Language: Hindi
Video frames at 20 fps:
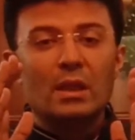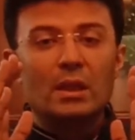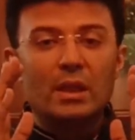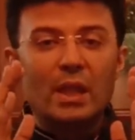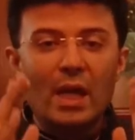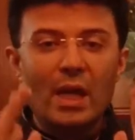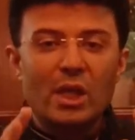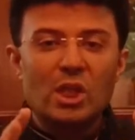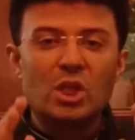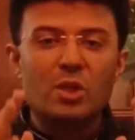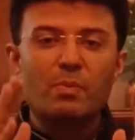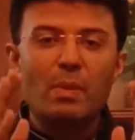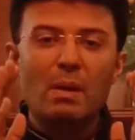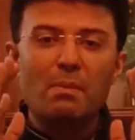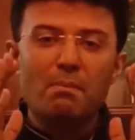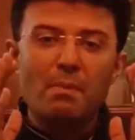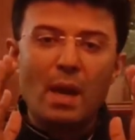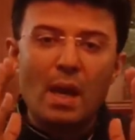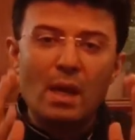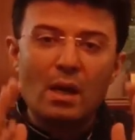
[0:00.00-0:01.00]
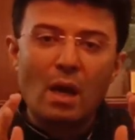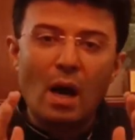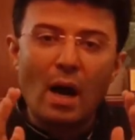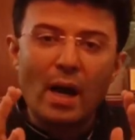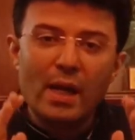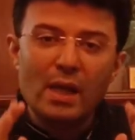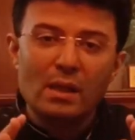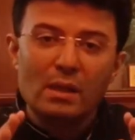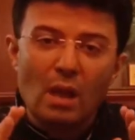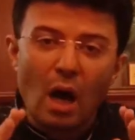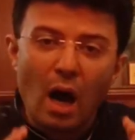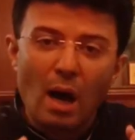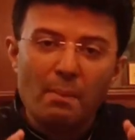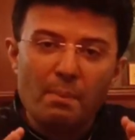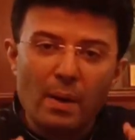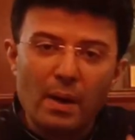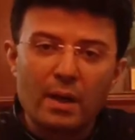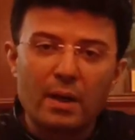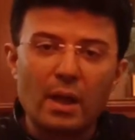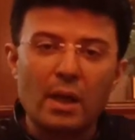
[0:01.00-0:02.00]
देश में महंगाई ना
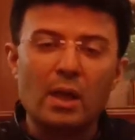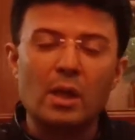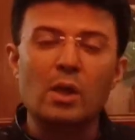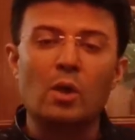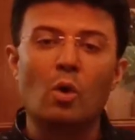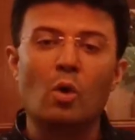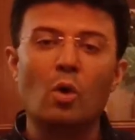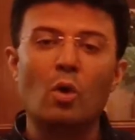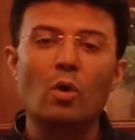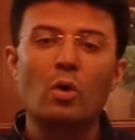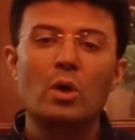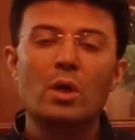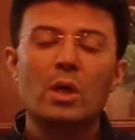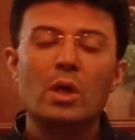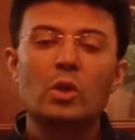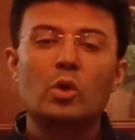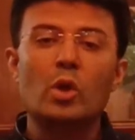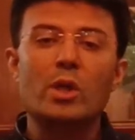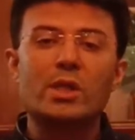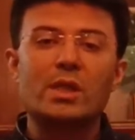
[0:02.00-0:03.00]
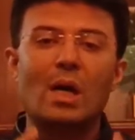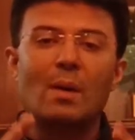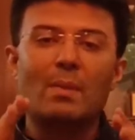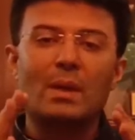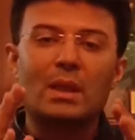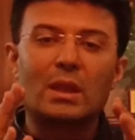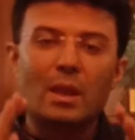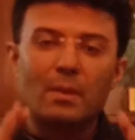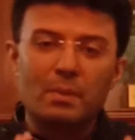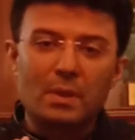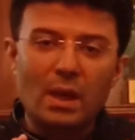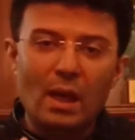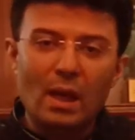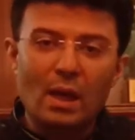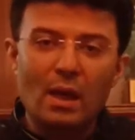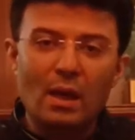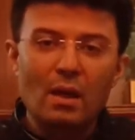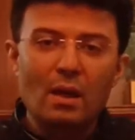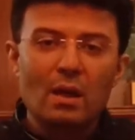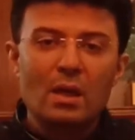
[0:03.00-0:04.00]
बढ़ रही हो तो इसका मतलब
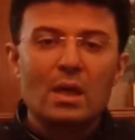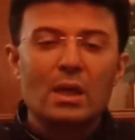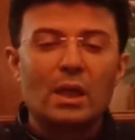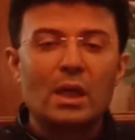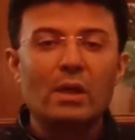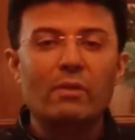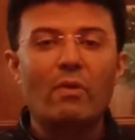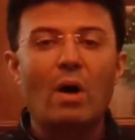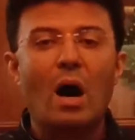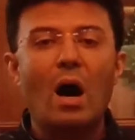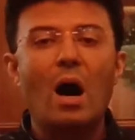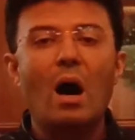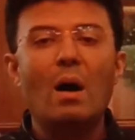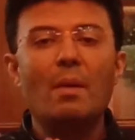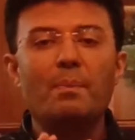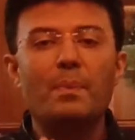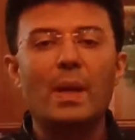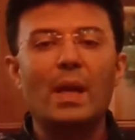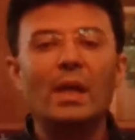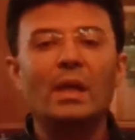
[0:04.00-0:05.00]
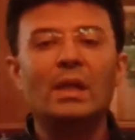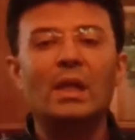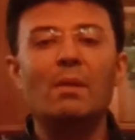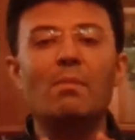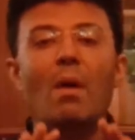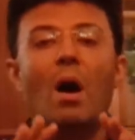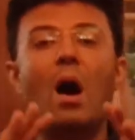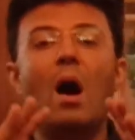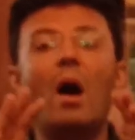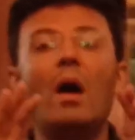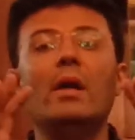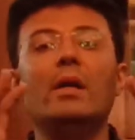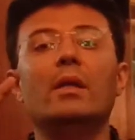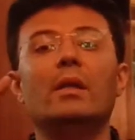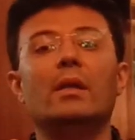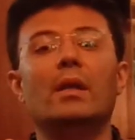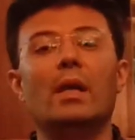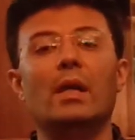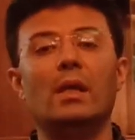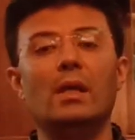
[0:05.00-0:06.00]
ये कि वहां पे डिमांड
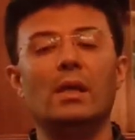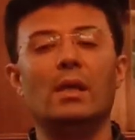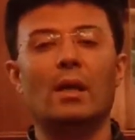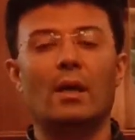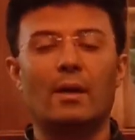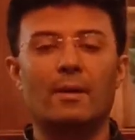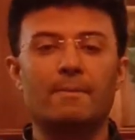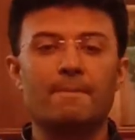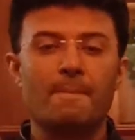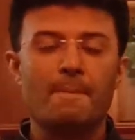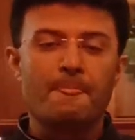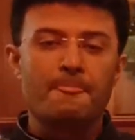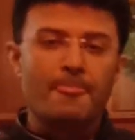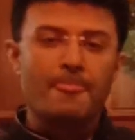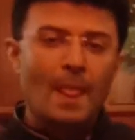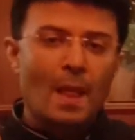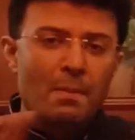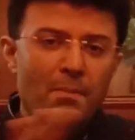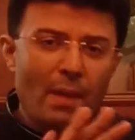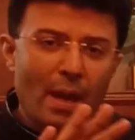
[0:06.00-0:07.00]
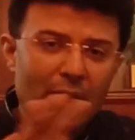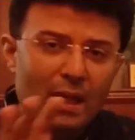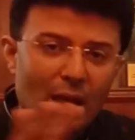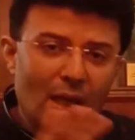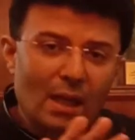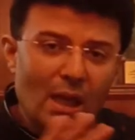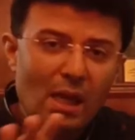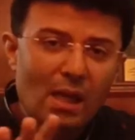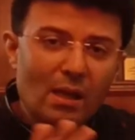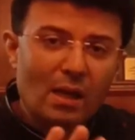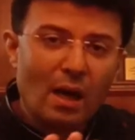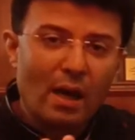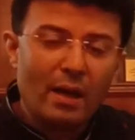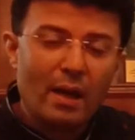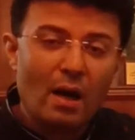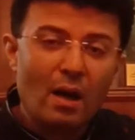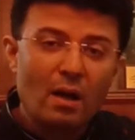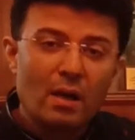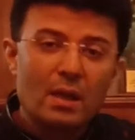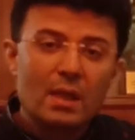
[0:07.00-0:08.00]
नहीं है मैं ये नहीं कह
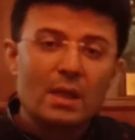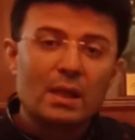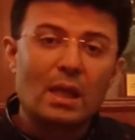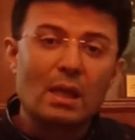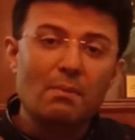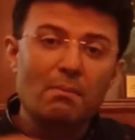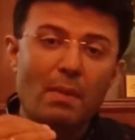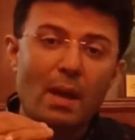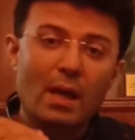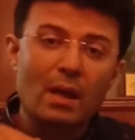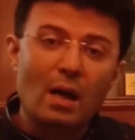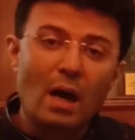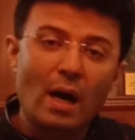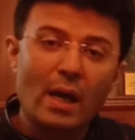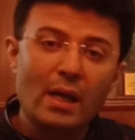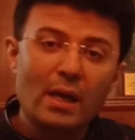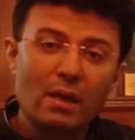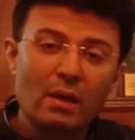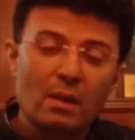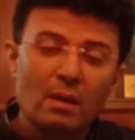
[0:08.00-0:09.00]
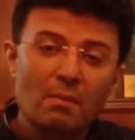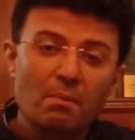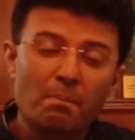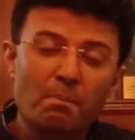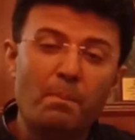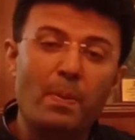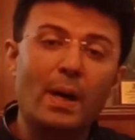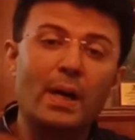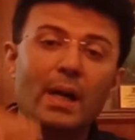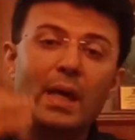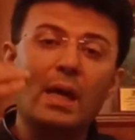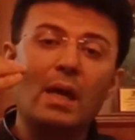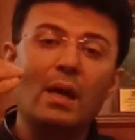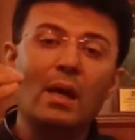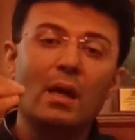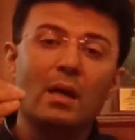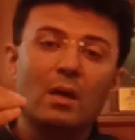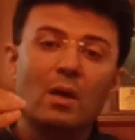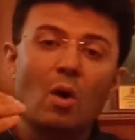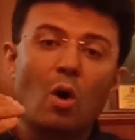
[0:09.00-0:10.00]
रहा कि महंगाई
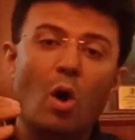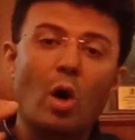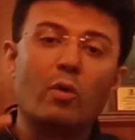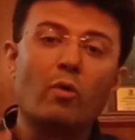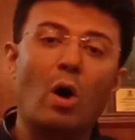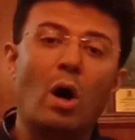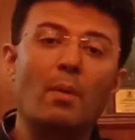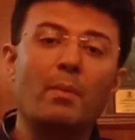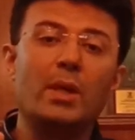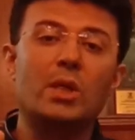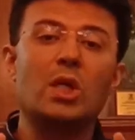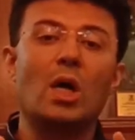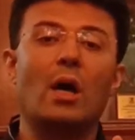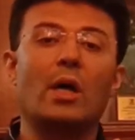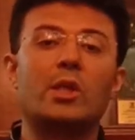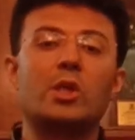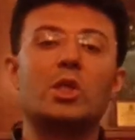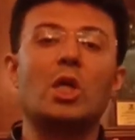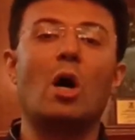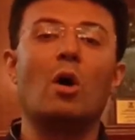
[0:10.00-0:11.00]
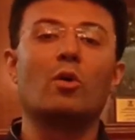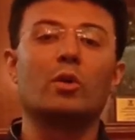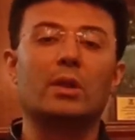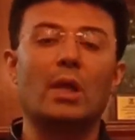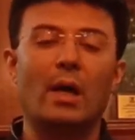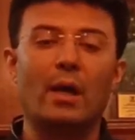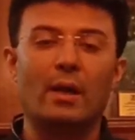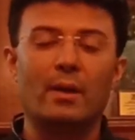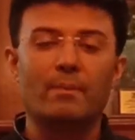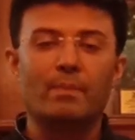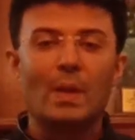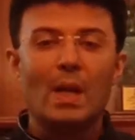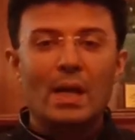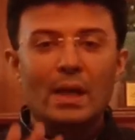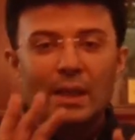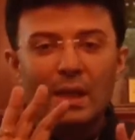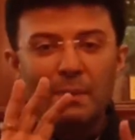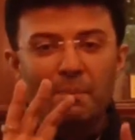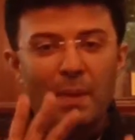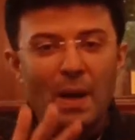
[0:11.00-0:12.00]
बढ़े और वो हमेशा अच्छा होता है
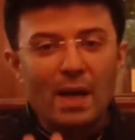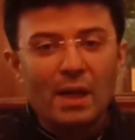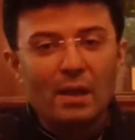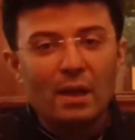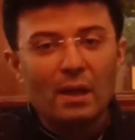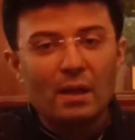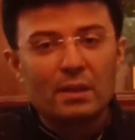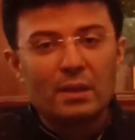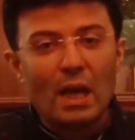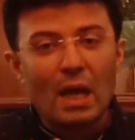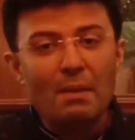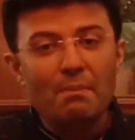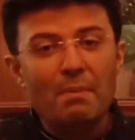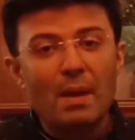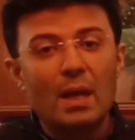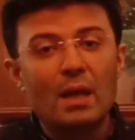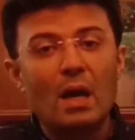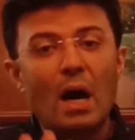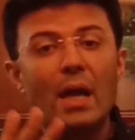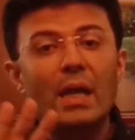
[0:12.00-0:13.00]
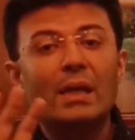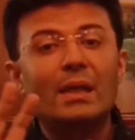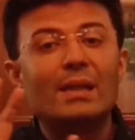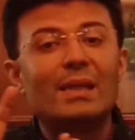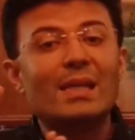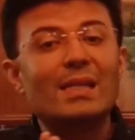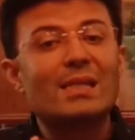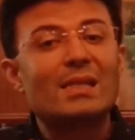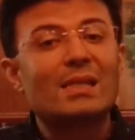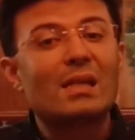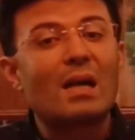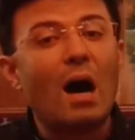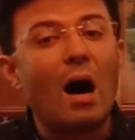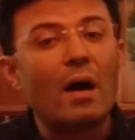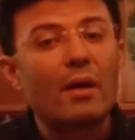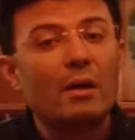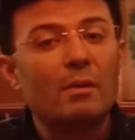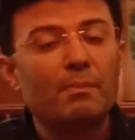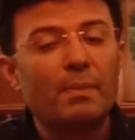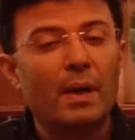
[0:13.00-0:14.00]
डिपेंड करता है महंगाई किस
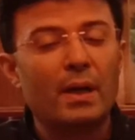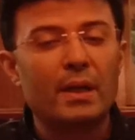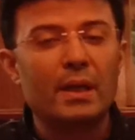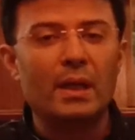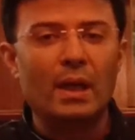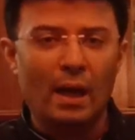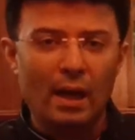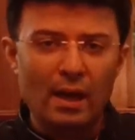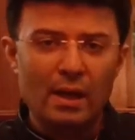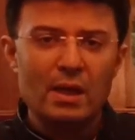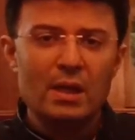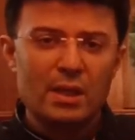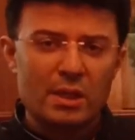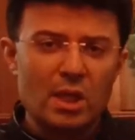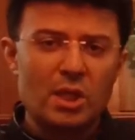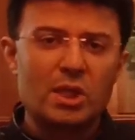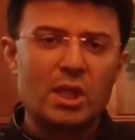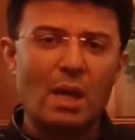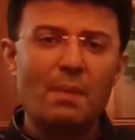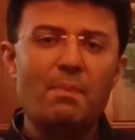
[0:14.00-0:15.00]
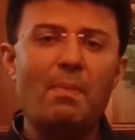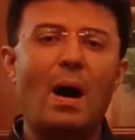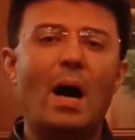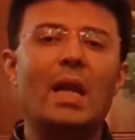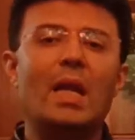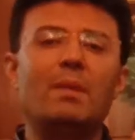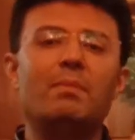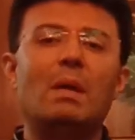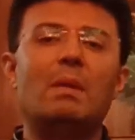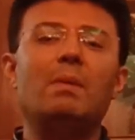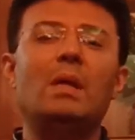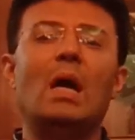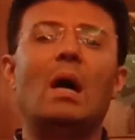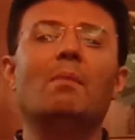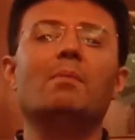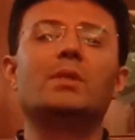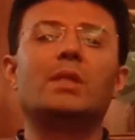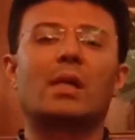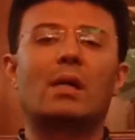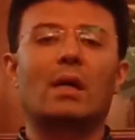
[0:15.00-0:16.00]
कारण बढ़ रही है जिसके बारे में भी
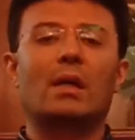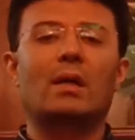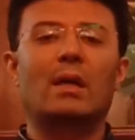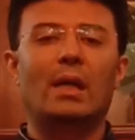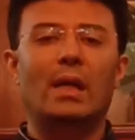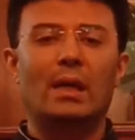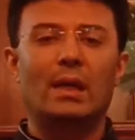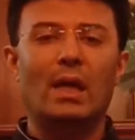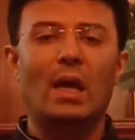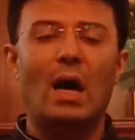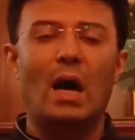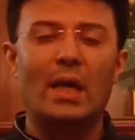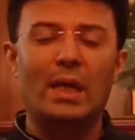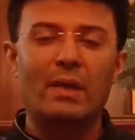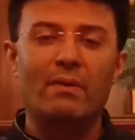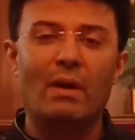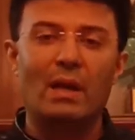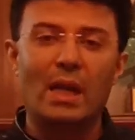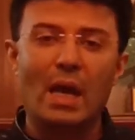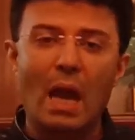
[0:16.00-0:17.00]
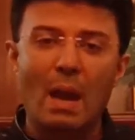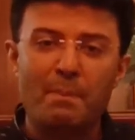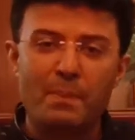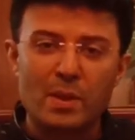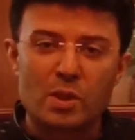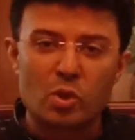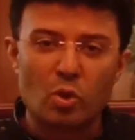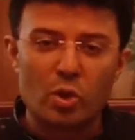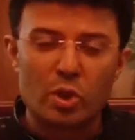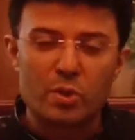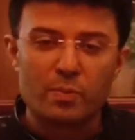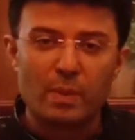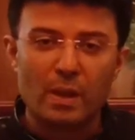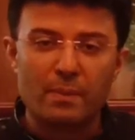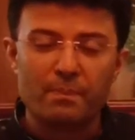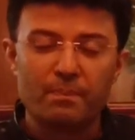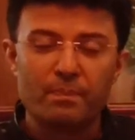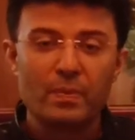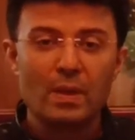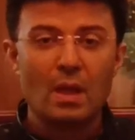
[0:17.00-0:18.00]
हम जिक्र करेंगे आने वाले एपिसोड्स में
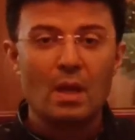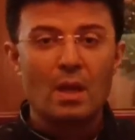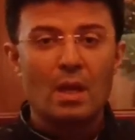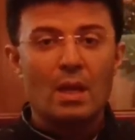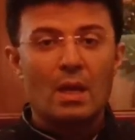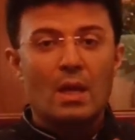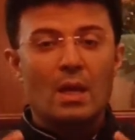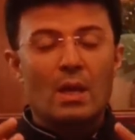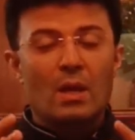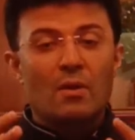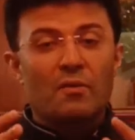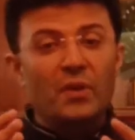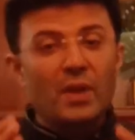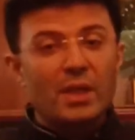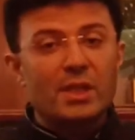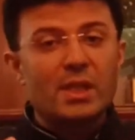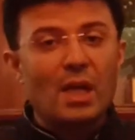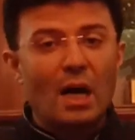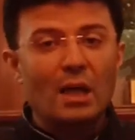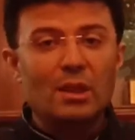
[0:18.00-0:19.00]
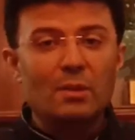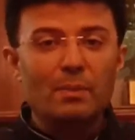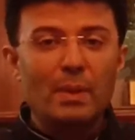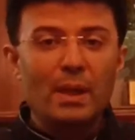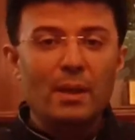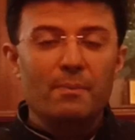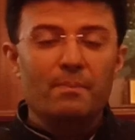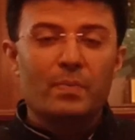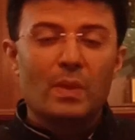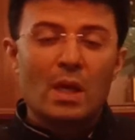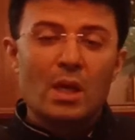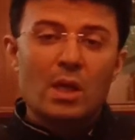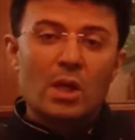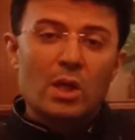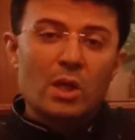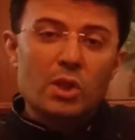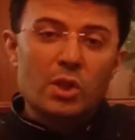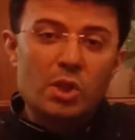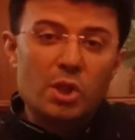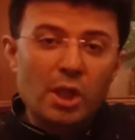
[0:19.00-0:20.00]
फिर साथ में
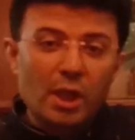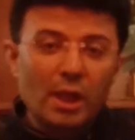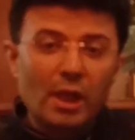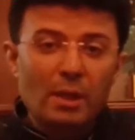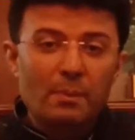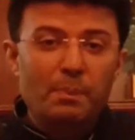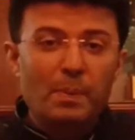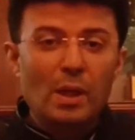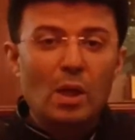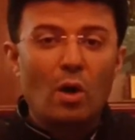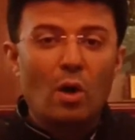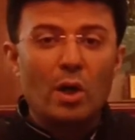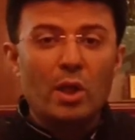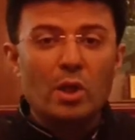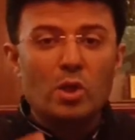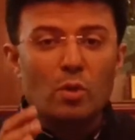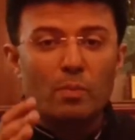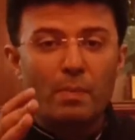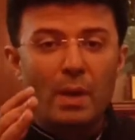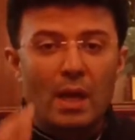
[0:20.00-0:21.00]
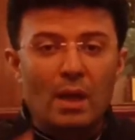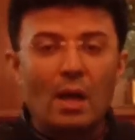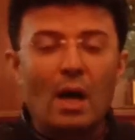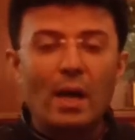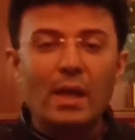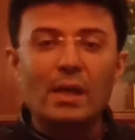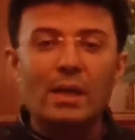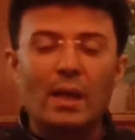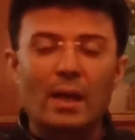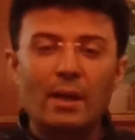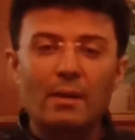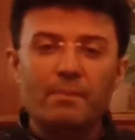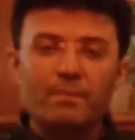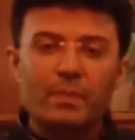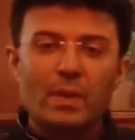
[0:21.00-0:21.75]
जीडीपी और ये जो महंगाई है